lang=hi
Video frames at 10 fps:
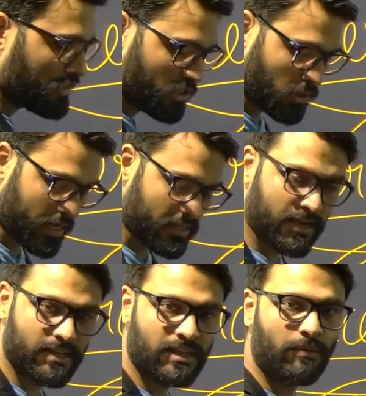और कैसे
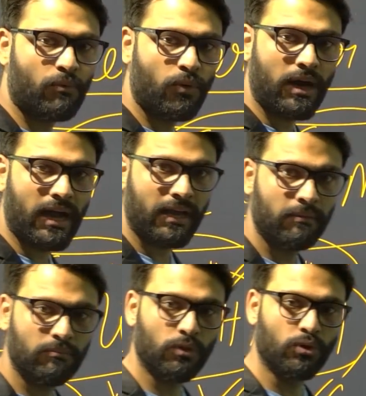कैसे आपको आगे
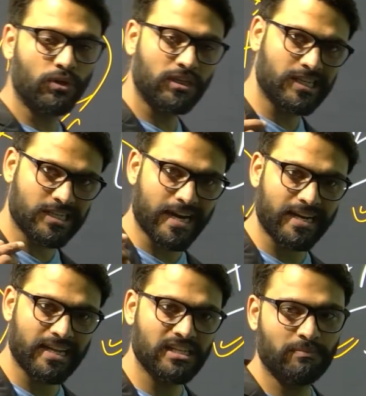थोड़ी सी
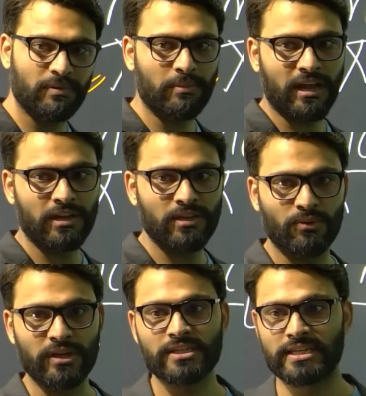स्ट्रैटेजी अपनी बनानी होगी
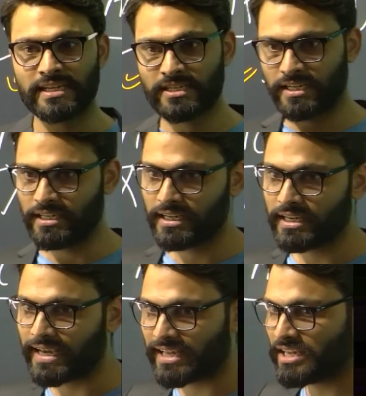इस टेस्ट के लिए कि
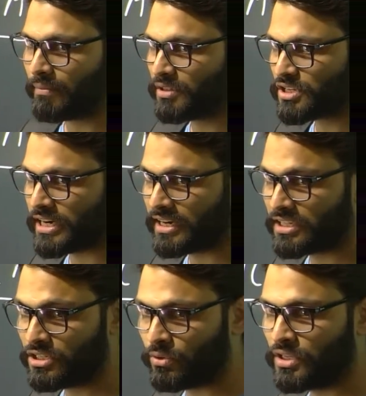कैसे आपकी स्ट्रैटेजी
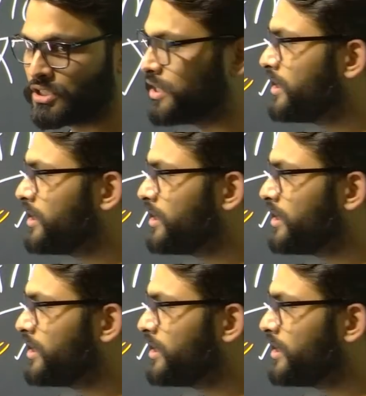होनी चाहिए